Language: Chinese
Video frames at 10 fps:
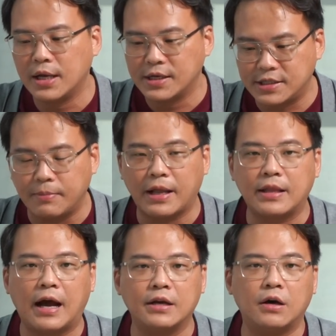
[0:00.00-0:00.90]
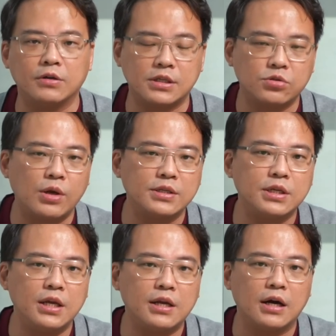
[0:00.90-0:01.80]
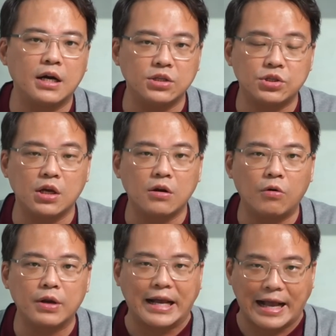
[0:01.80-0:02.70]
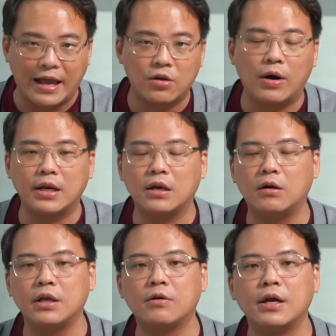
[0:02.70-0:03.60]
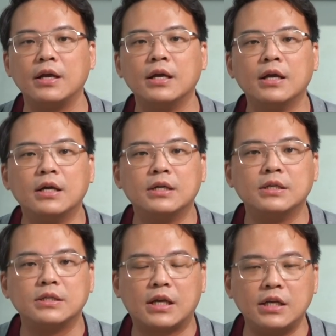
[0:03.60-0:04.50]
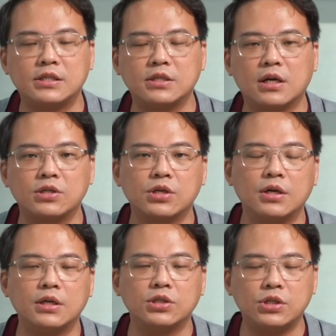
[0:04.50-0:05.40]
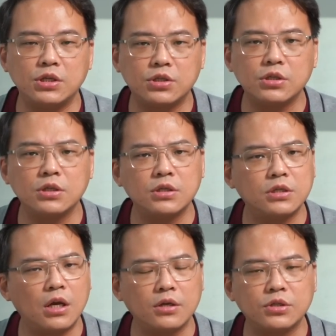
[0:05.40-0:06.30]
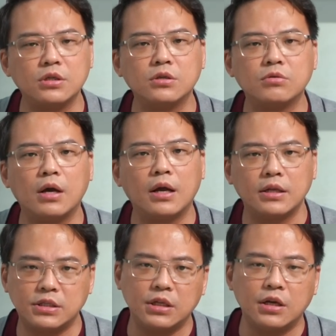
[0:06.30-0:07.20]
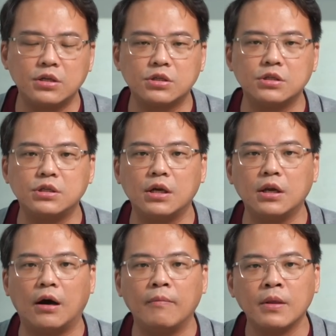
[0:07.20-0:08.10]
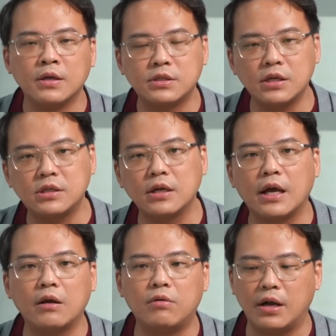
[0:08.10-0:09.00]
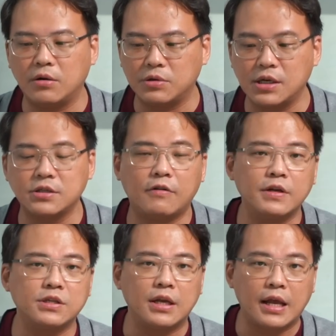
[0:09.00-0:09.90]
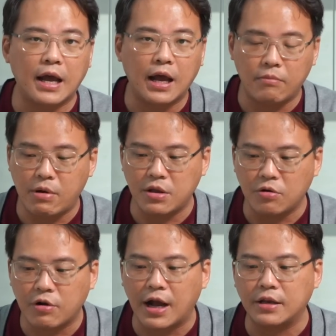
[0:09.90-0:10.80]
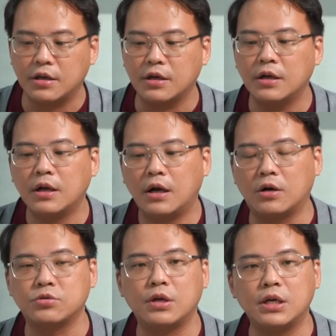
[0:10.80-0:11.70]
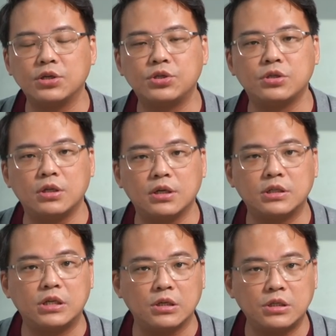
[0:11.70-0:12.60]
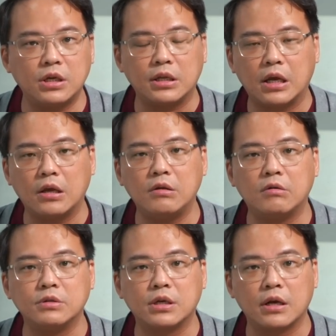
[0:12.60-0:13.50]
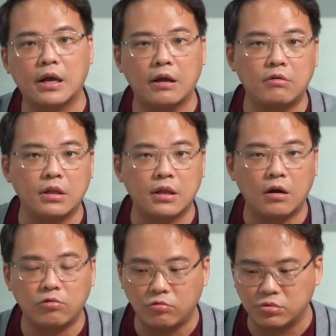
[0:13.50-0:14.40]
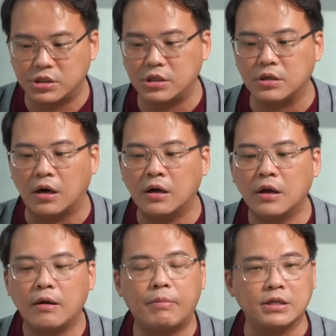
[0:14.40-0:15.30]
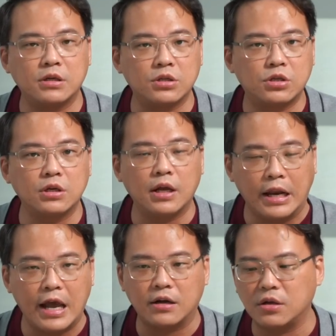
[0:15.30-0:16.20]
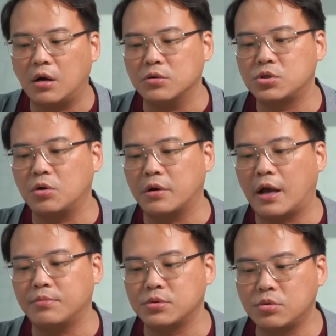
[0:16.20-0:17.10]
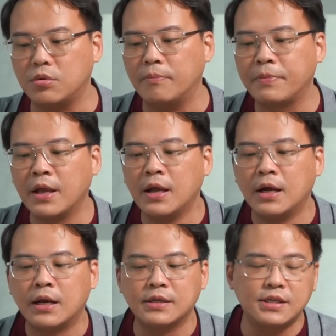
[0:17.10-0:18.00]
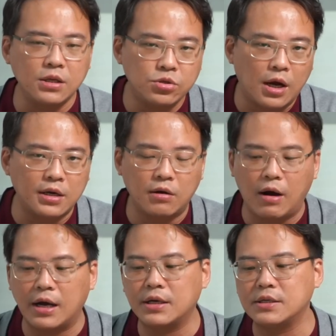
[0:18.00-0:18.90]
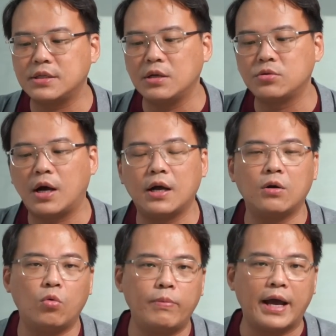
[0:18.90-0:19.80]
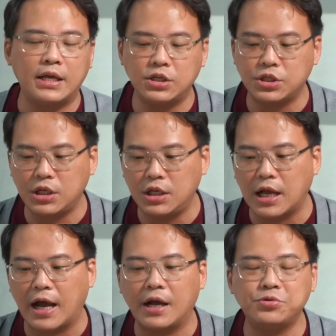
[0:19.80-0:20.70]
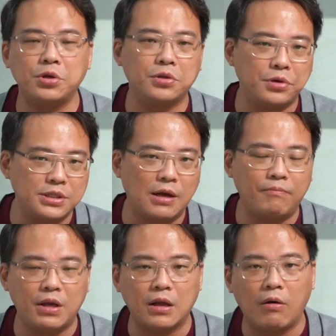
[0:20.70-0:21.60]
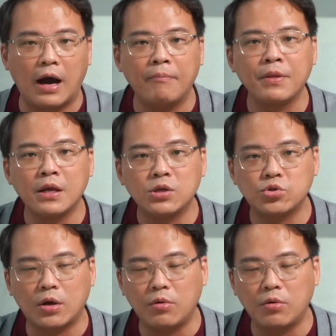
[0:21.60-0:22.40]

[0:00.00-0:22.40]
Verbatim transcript: 是蛮大的哦，这算是一个很成功的改款哦，因为。Kiss 这个车呢，其实上市算几年的时间了，这次改款，我想消费者应该还蛮有感的哦，所以也使得前线可以用这个改款当武器哦，把这个车的量哦守得还不错。那 Sentra 的话呢，Sentra 五百一十一台，和去年同期相比的话，衰